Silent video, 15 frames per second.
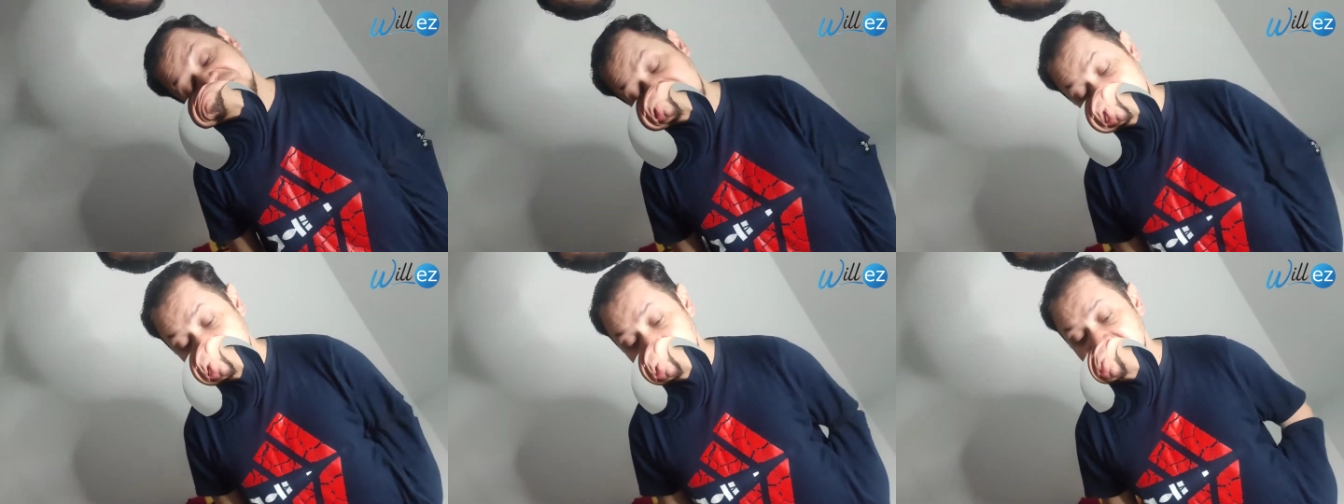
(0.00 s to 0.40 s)

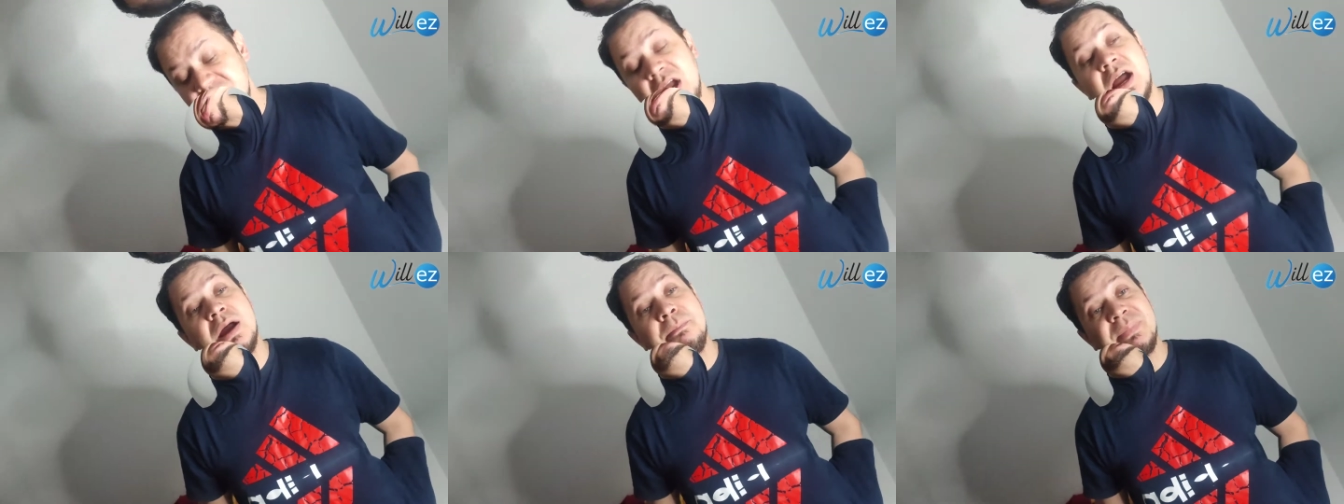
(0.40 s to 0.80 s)
bueno,
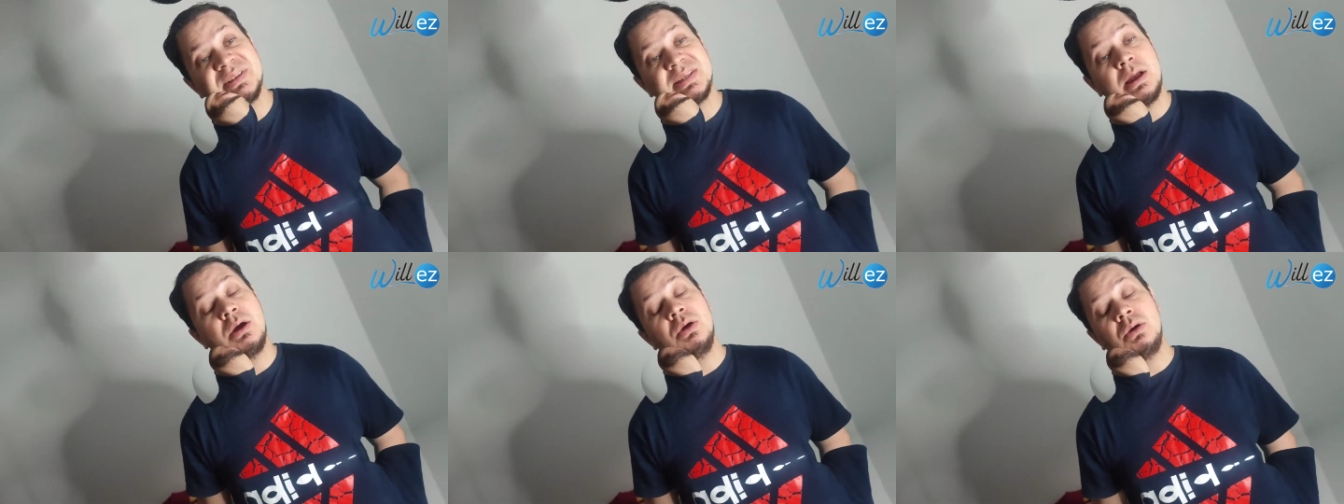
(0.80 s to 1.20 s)
ya han
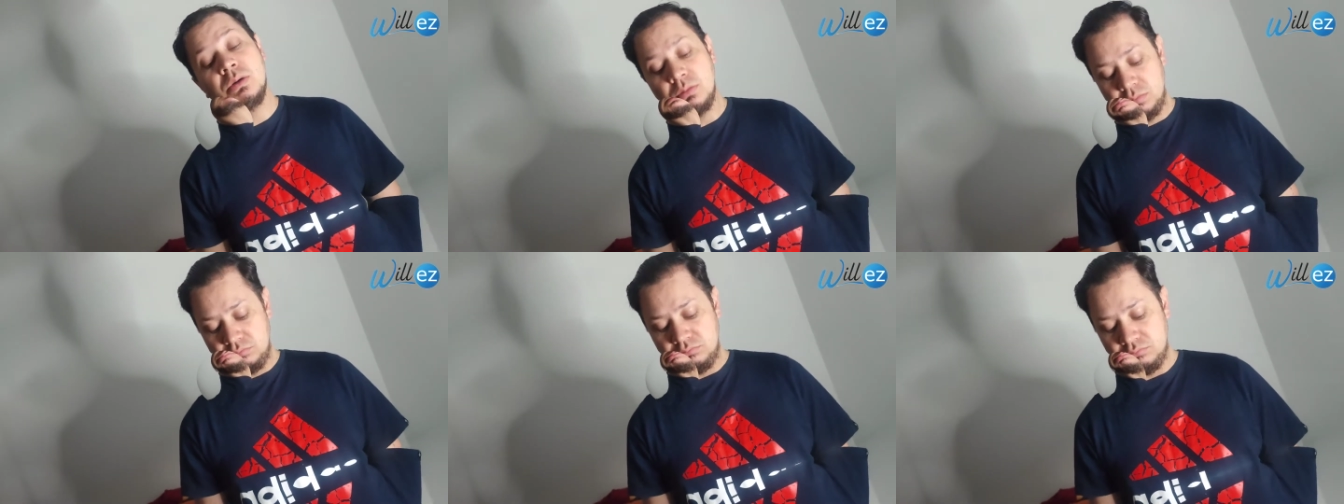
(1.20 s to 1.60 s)

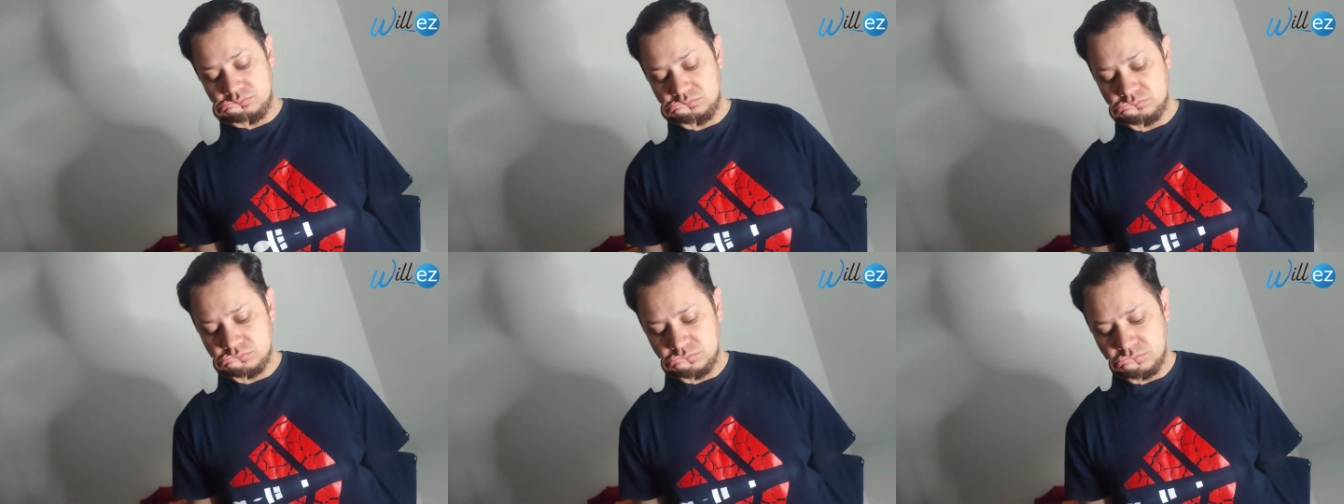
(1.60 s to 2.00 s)
pasado
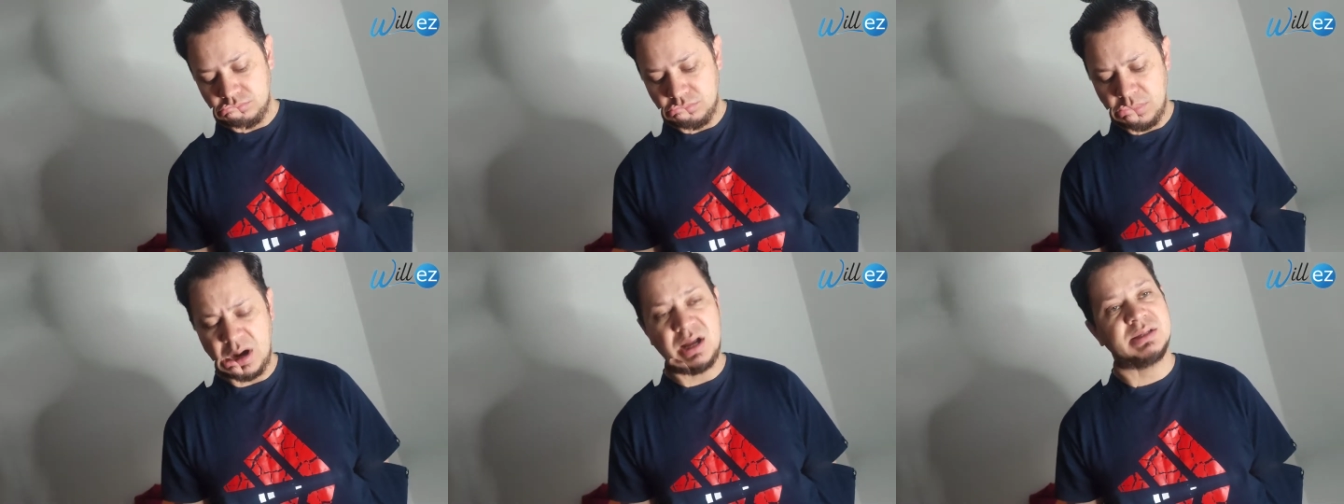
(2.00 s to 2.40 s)

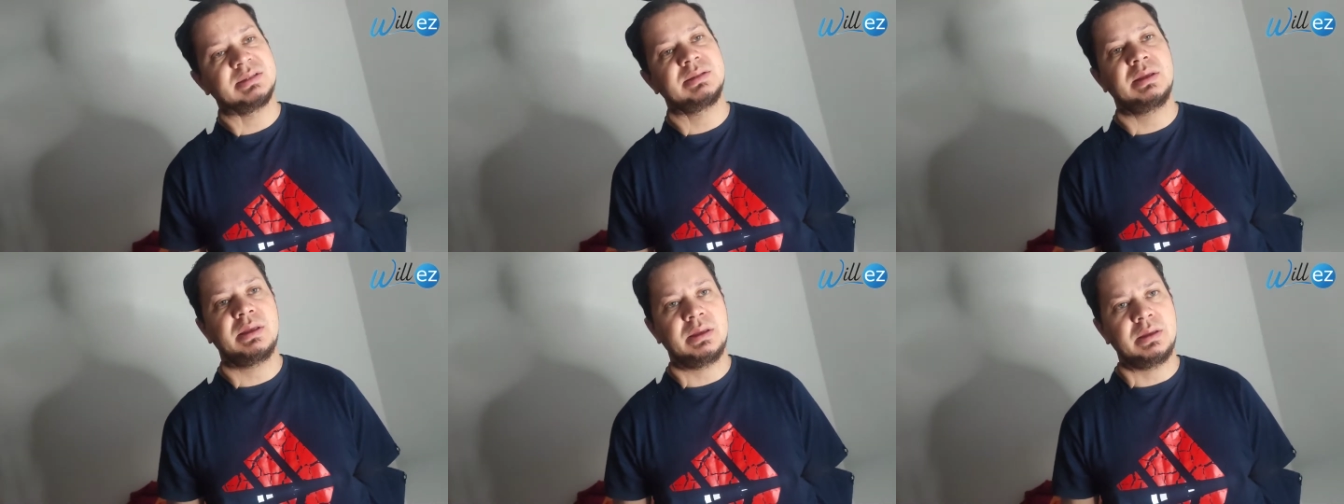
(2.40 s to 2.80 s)
más
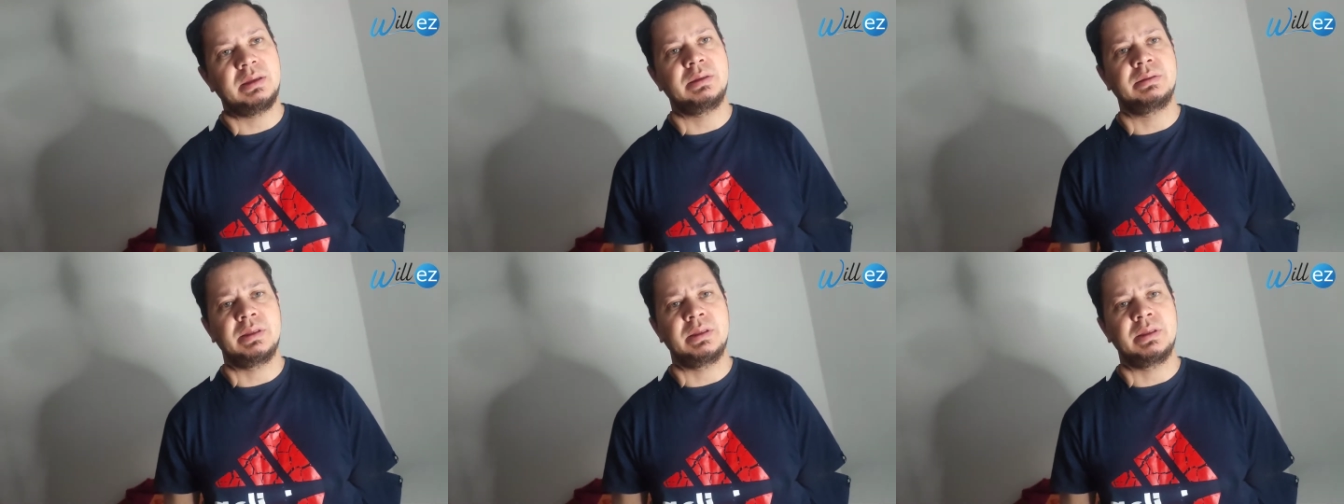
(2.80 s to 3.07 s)
de,